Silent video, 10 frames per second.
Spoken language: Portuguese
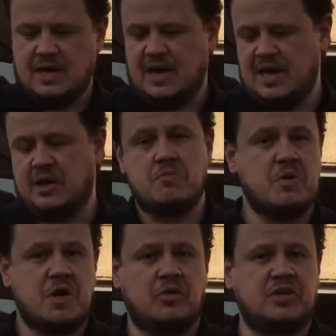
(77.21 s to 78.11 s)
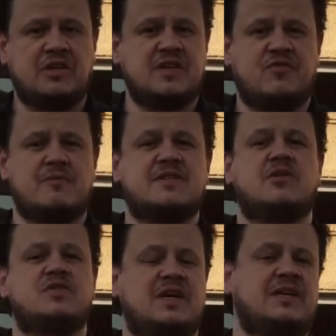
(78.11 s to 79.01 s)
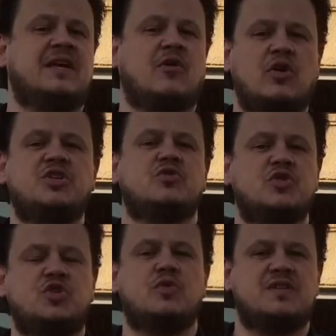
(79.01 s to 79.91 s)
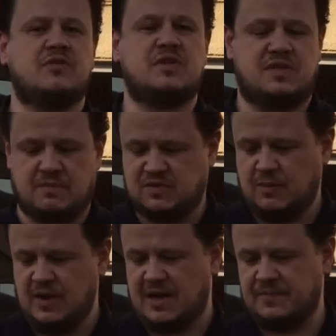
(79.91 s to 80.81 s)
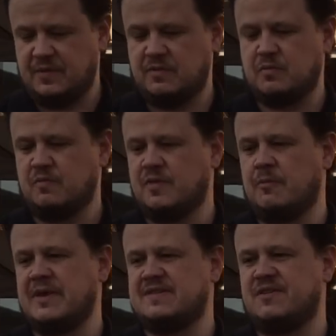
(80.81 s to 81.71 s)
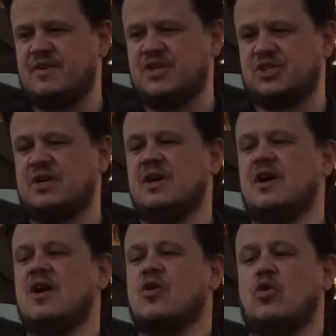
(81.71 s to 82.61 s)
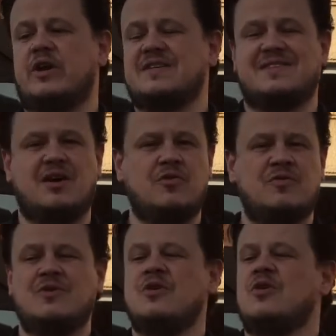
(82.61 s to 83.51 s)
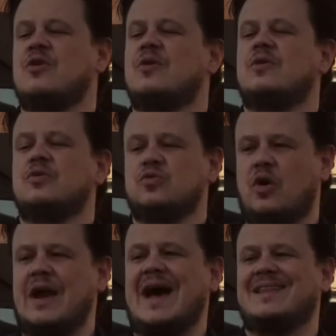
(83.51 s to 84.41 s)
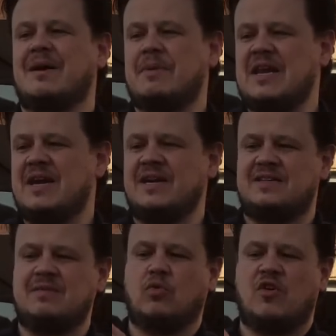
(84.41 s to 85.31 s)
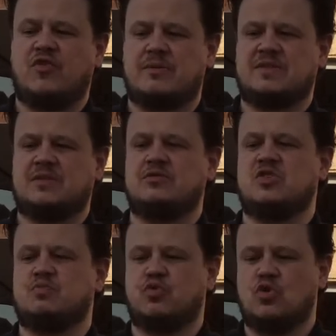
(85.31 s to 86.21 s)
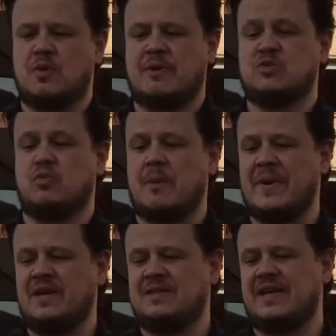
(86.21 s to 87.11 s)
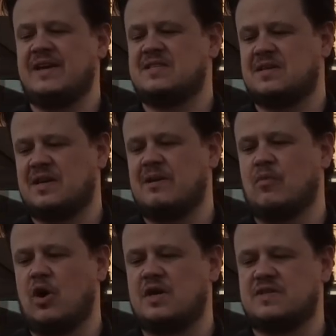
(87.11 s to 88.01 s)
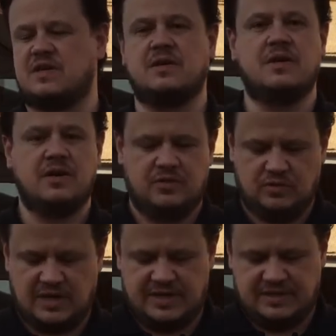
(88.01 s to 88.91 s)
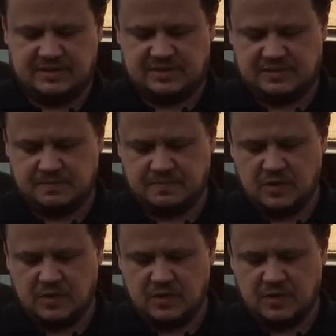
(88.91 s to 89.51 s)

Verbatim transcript: É, eu não tenho essa informação se ainda hoje continua sendo assim, mas vamos lá. Vamos para a cerveja. Coloração dourada, brilhante, boa formação de espuma, uma espuma bem densa, cremosa no nariz,